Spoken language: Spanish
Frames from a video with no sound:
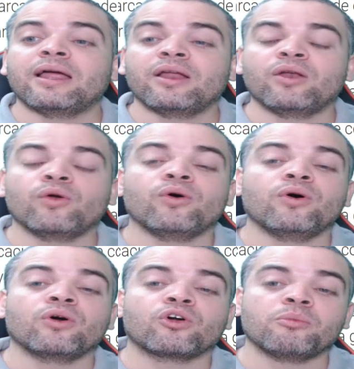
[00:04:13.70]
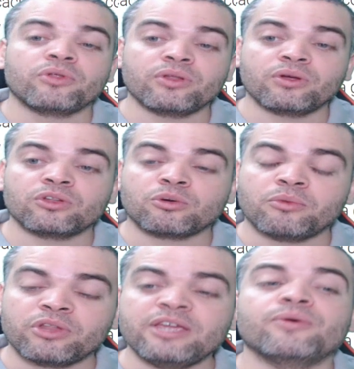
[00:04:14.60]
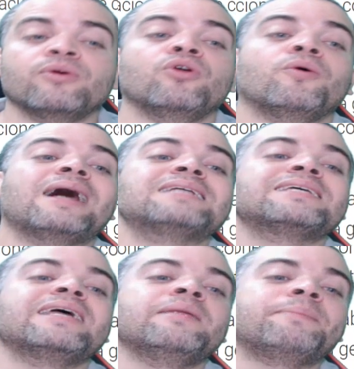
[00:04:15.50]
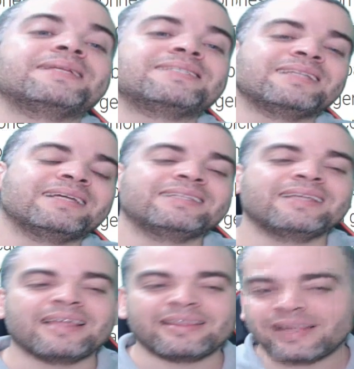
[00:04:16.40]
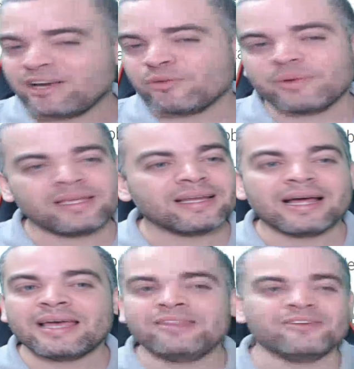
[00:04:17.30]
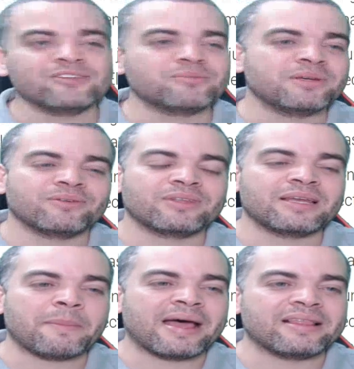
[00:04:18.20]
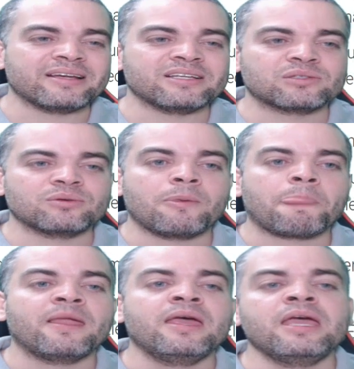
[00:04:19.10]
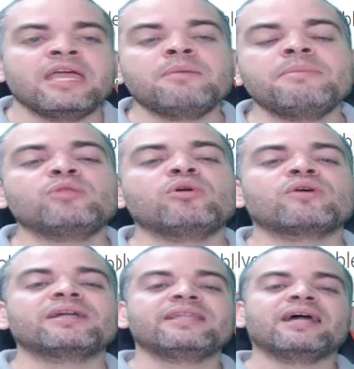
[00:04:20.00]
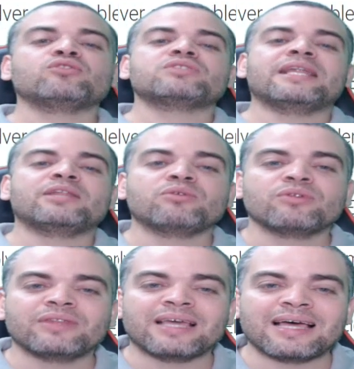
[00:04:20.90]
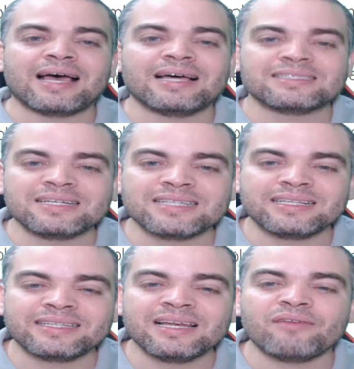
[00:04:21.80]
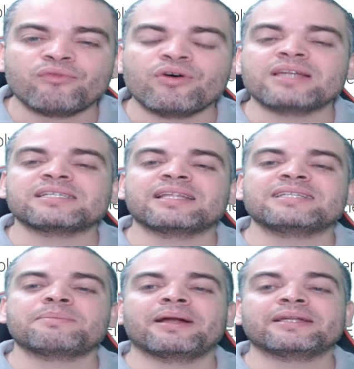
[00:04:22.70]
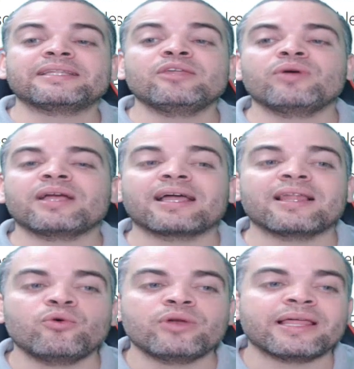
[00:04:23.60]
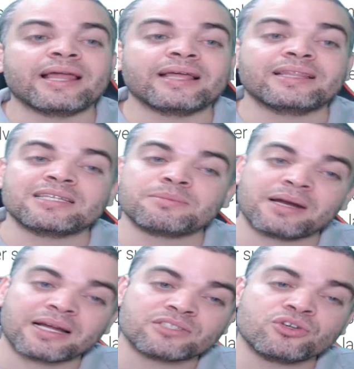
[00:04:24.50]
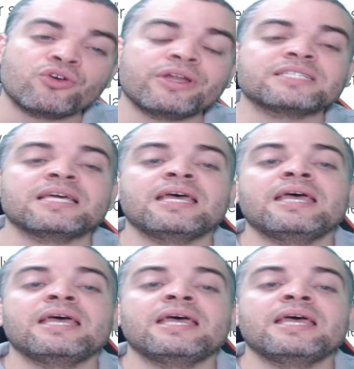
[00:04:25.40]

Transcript: lo, como, dijo, lo hace el presidente Danilo Medina. Ay, Dios mío, no tiene madre esto. Invito a los candidatos electos a hacer sentir la fuerza de ese partido en cada una de las desmarcaciones